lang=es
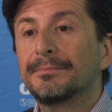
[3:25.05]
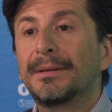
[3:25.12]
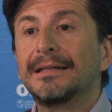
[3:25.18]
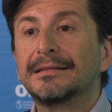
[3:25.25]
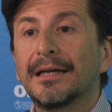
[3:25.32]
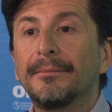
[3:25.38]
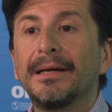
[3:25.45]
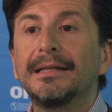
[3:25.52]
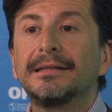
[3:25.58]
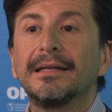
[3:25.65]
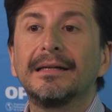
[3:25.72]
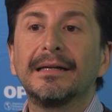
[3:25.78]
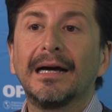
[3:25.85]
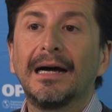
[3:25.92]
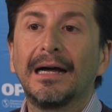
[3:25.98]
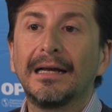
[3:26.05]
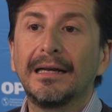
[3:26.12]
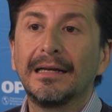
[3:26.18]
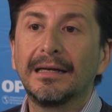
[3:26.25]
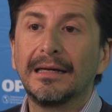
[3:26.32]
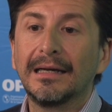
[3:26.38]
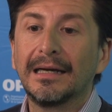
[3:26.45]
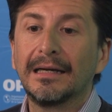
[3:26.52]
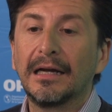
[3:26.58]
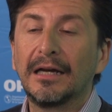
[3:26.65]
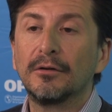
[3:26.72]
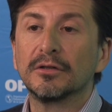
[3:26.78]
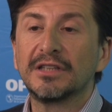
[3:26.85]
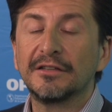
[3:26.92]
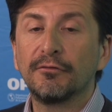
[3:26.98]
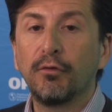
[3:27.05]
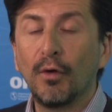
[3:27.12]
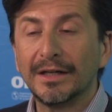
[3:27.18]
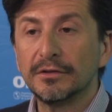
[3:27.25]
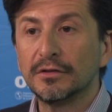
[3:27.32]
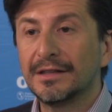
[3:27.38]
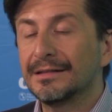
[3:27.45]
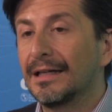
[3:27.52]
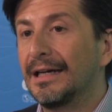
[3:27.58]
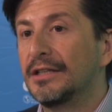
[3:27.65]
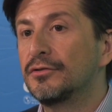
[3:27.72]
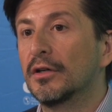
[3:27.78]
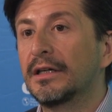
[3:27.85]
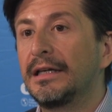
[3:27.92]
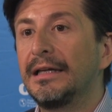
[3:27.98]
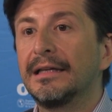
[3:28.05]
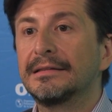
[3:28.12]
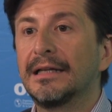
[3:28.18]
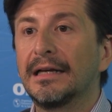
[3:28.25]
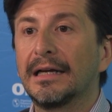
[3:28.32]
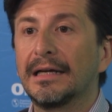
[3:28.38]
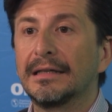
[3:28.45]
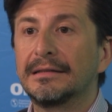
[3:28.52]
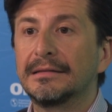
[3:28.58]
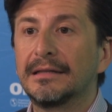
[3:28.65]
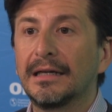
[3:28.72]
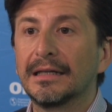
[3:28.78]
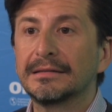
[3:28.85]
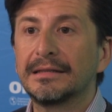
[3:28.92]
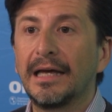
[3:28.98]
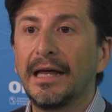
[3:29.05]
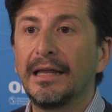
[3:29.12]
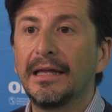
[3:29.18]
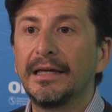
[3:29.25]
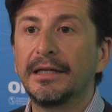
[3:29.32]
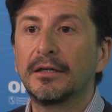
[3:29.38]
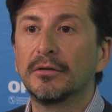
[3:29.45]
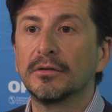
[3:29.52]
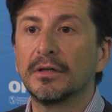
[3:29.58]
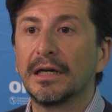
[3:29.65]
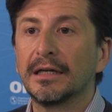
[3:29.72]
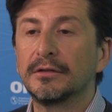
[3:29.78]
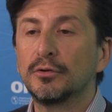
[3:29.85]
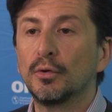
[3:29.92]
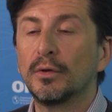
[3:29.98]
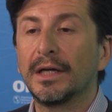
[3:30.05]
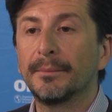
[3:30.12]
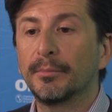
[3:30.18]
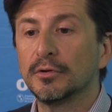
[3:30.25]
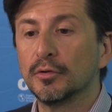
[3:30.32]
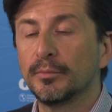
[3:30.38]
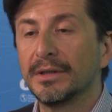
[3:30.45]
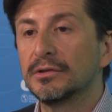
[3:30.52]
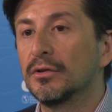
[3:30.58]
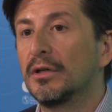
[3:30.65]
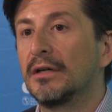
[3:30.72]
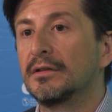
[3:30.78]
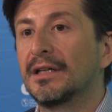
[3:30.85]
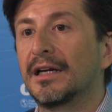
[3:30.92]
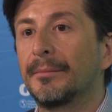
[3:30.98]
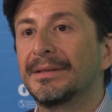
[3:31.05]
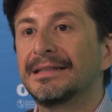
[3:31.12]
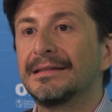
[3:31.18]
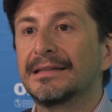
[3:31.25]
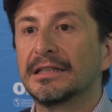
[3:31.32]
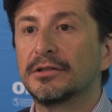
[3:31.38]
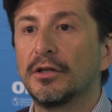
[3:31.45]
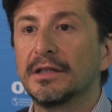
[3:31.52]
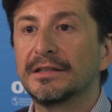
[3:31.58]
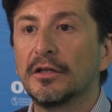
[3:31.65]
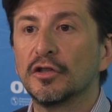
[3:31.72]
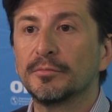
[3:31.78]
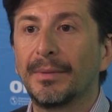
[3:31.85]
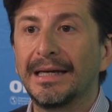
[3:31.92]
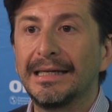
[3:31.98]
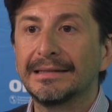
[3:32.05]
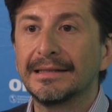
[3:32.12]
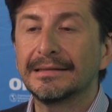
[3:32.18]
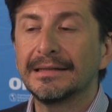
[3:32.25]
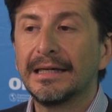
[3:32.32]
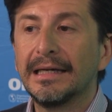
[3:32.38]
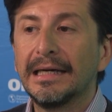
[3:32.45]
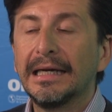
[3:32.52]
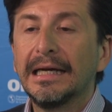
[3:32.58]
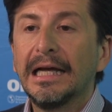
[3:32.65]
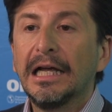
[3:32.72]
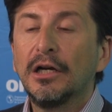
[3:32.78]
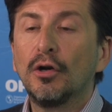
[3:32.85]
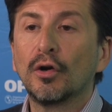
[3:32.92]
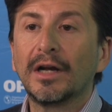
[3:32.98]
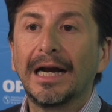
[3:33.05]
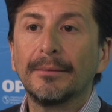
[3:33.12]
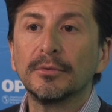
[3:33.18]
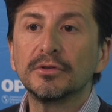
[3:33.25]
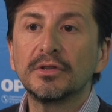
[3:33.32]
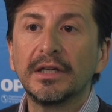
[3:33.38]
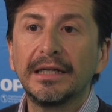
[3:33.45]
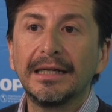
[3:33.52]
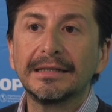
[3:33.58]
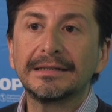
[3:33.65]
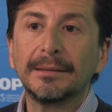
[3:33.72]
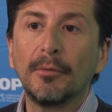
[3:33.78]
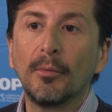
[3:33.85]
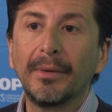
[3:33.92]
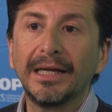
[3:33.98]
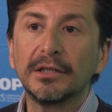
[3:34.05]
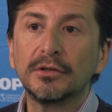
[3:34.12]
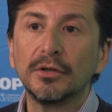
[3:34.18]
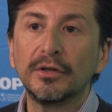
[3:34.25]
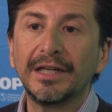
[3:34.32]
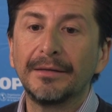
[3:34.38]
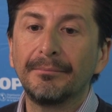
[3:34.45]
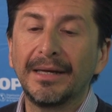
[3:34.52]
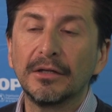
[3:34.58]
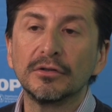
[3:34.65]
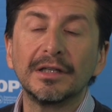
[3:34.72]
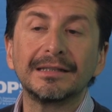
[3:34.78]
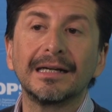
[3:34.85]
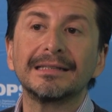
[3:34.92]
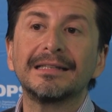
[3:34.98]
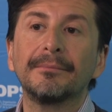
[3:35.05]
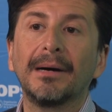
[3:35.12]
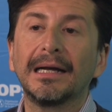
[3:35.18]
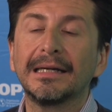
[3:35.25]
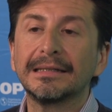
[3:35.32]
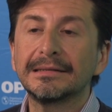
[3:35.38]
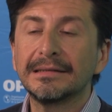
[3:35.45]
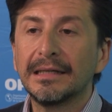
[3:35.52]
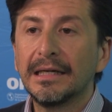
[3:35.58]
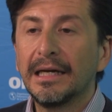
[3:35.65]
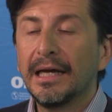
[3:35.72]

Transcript: precisamente a, los esfuerzos que se han hecho aquí desde la, desde la sede y con la ayuda, por supuesto, de nuestras representaciones en los países, logramos en este momento y en menos de tres semanas